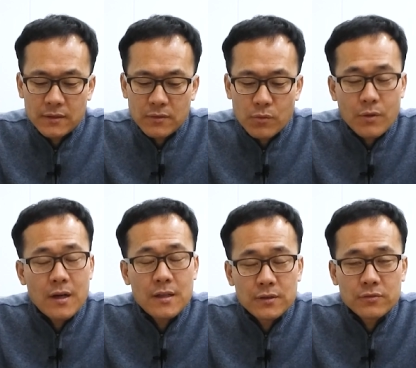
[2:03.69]
어, 그
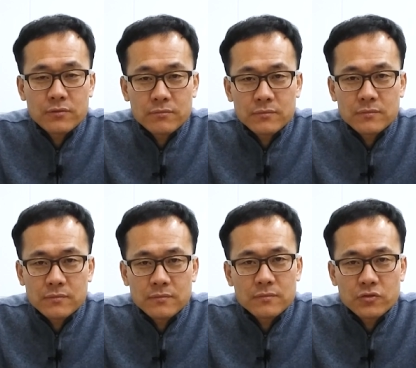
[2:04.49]
관련
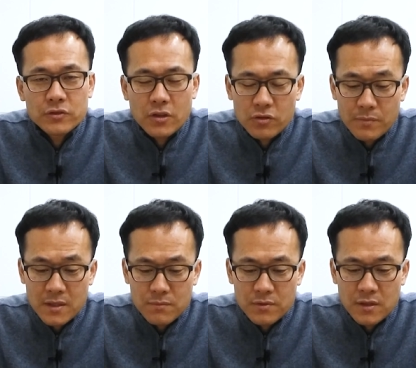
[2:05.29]
주제로 좀
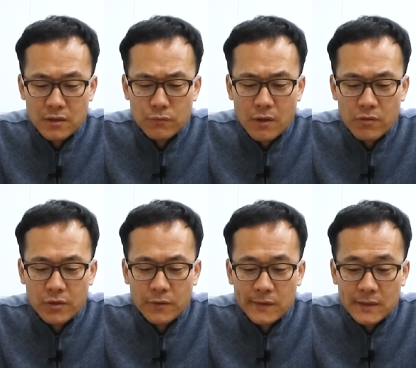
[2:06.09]
말씀드리는 걸로
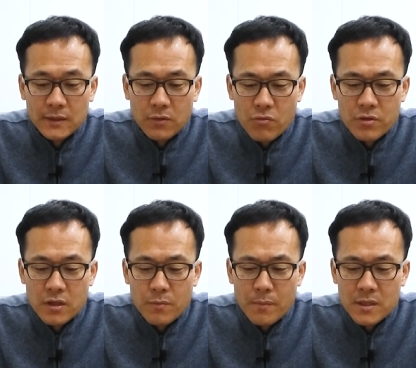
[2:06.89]
하고요. 오늘
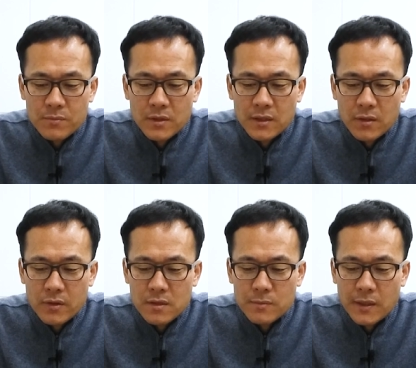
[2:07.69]
일본 말씀드린다고
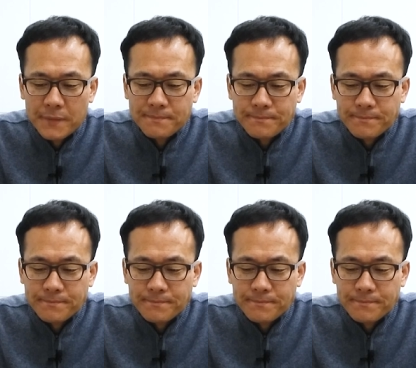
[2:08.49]
했습니다.